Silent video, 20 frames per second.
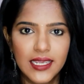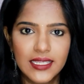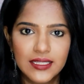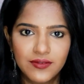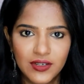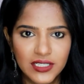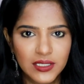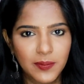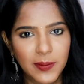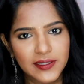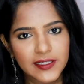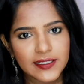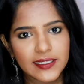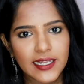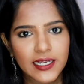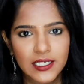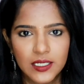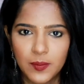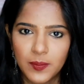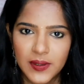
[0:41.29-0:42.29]
இது வந்து
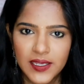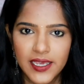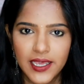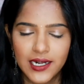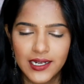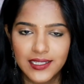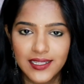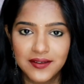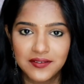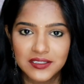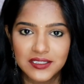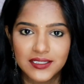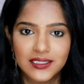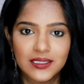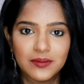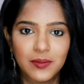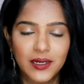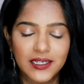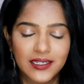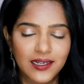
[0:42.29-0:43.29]
பார்த்தீங்கன்னா எனக்கு பிஆரில் தான்
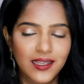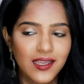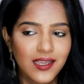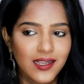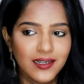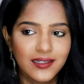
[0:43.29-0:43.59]
வந்தது பட்